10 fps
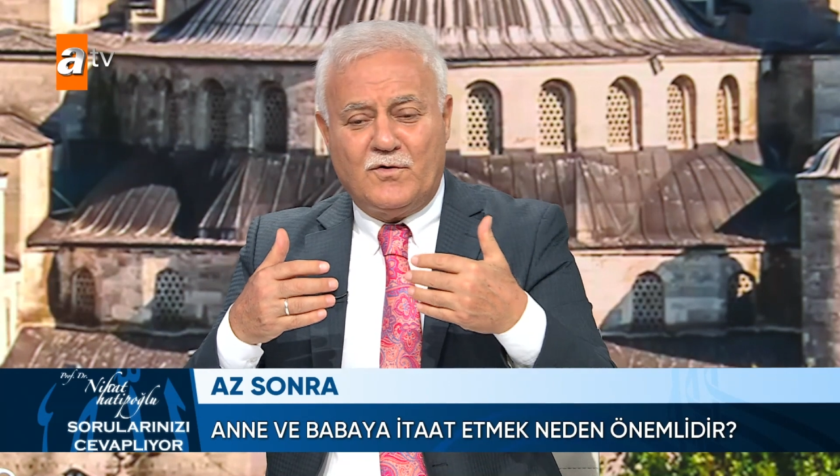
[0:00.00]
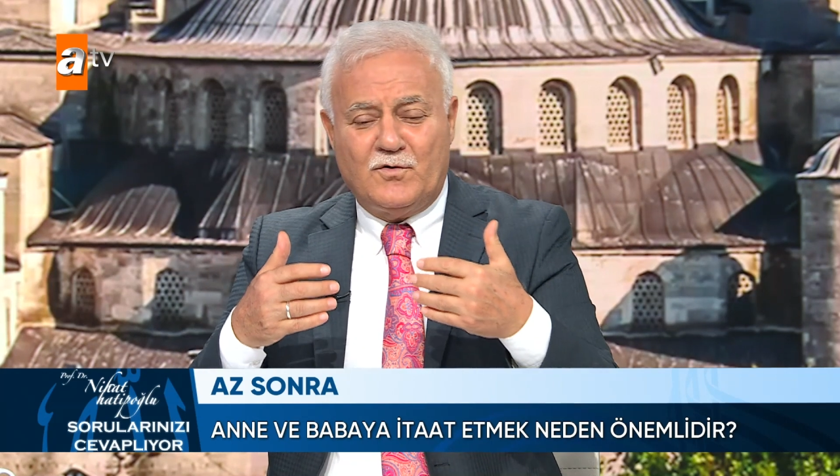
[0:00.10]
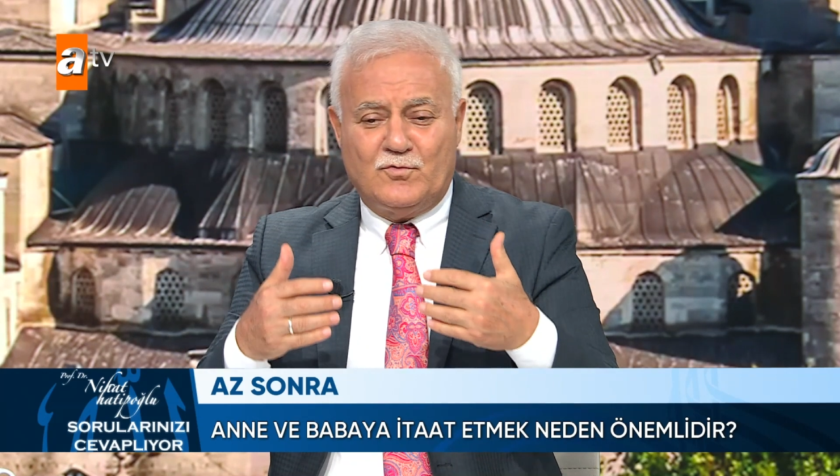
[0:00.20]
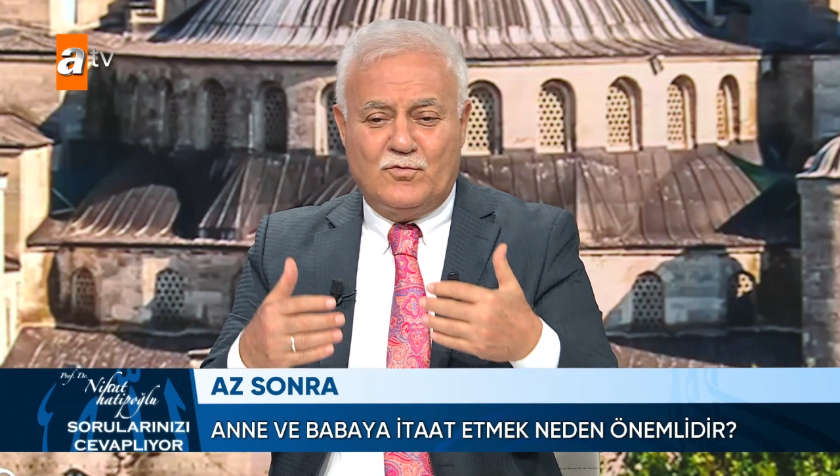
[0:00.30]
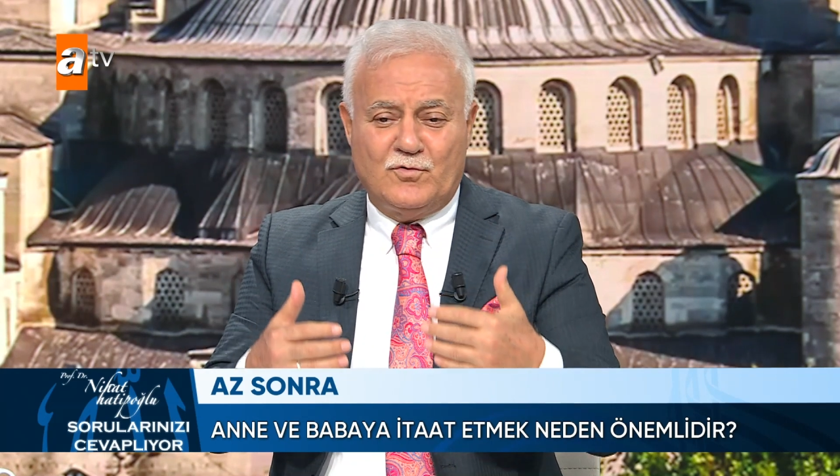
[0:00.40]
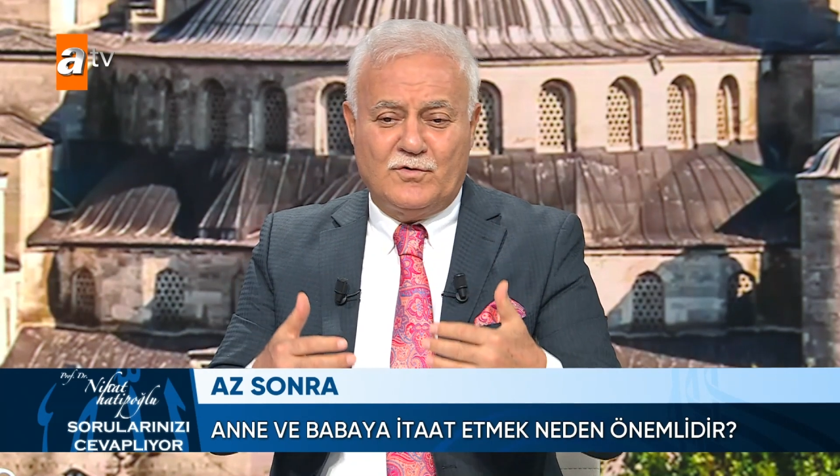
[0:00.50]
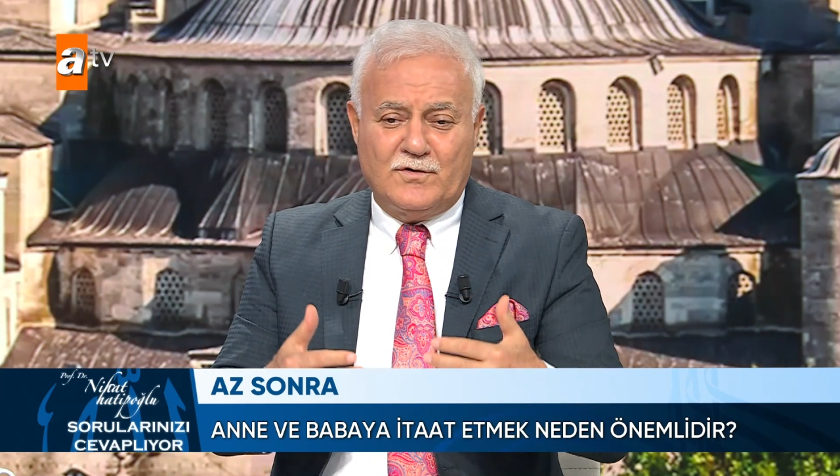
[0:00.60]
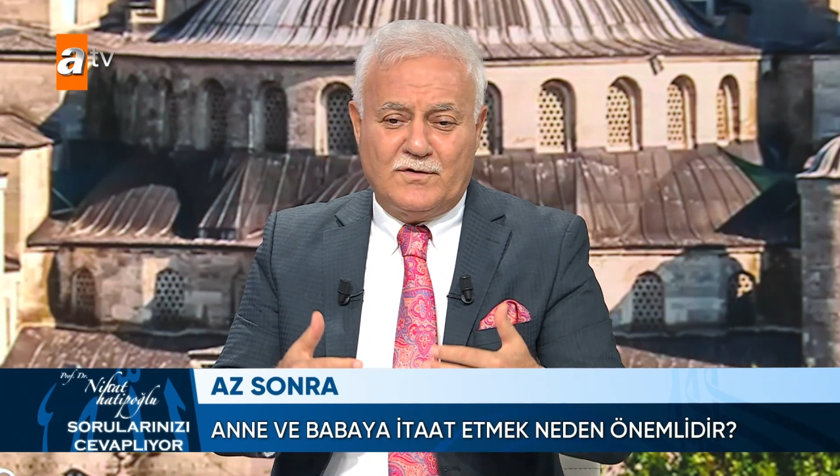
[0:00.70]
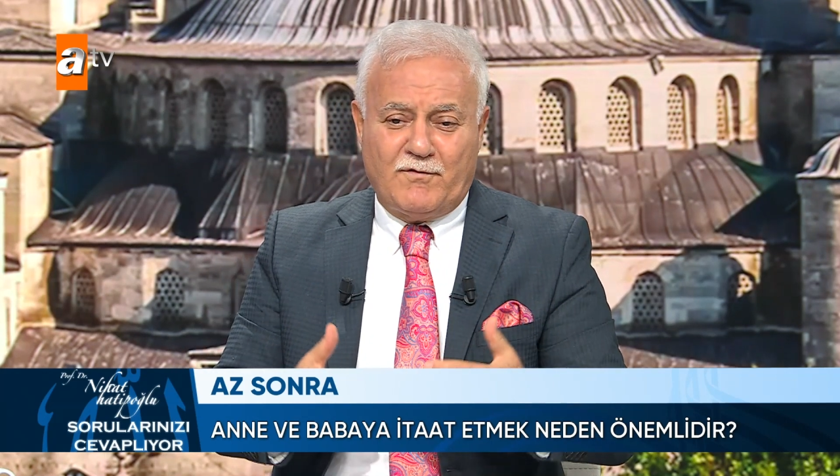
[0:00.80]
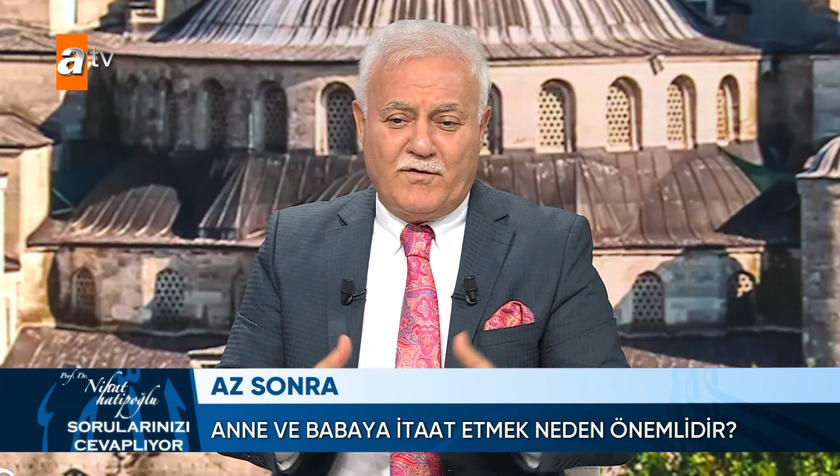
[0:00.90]
e,
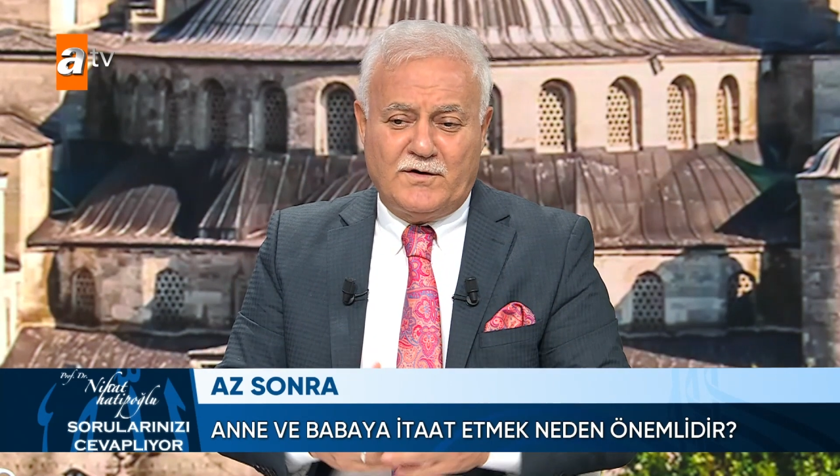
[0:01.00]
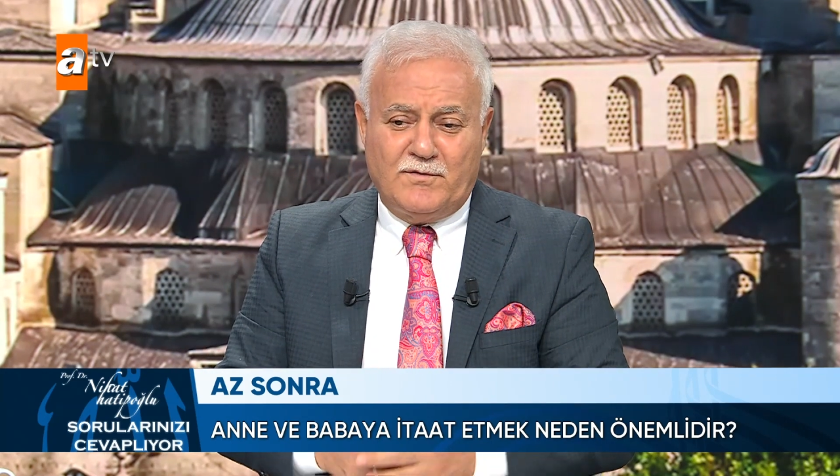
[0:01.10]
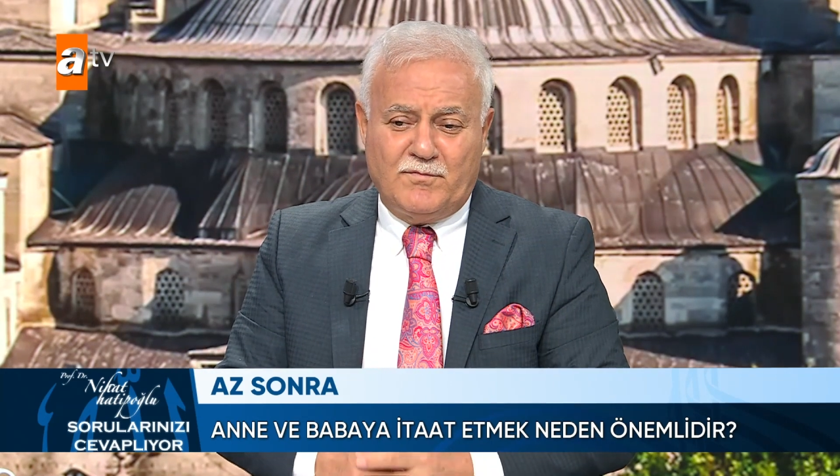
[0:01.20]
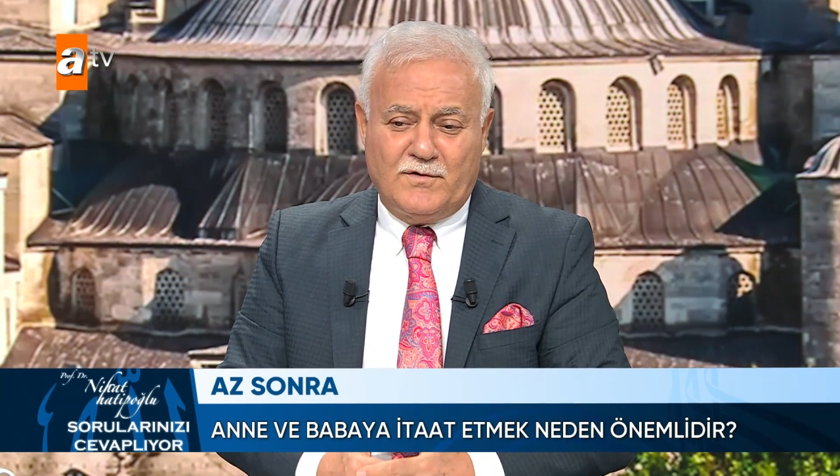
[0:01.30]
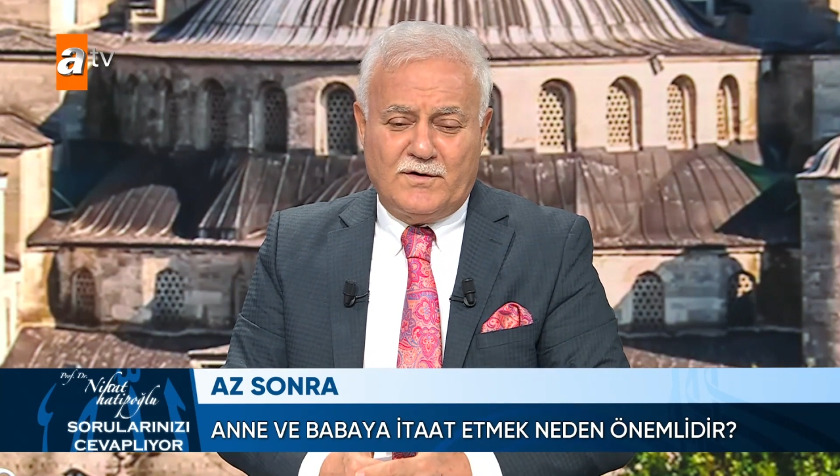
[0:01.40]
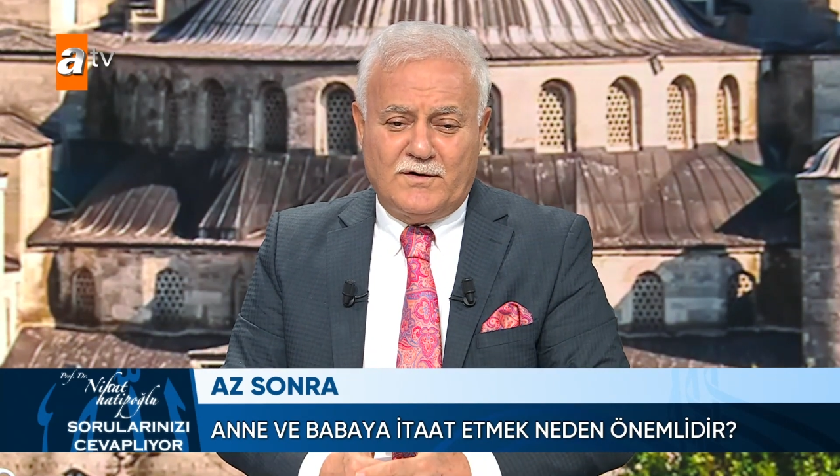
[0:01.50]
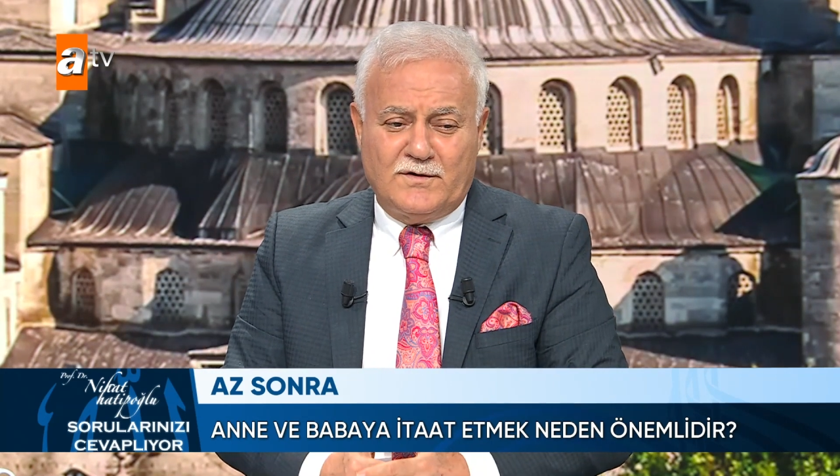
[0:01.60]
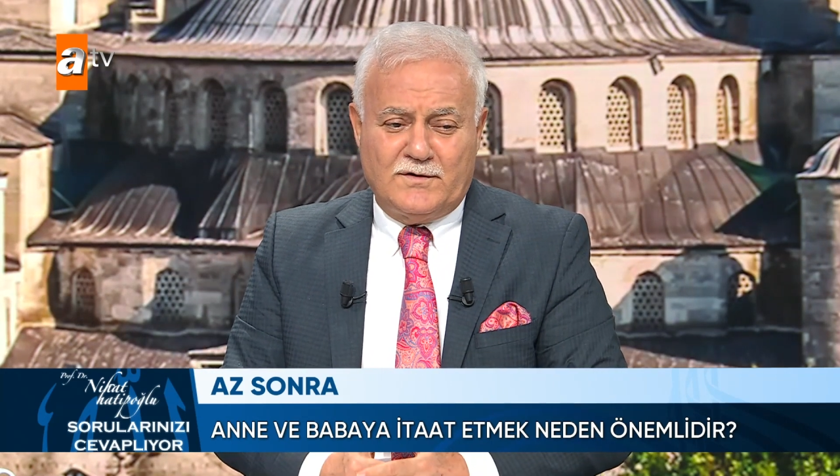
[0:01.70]
efendim e,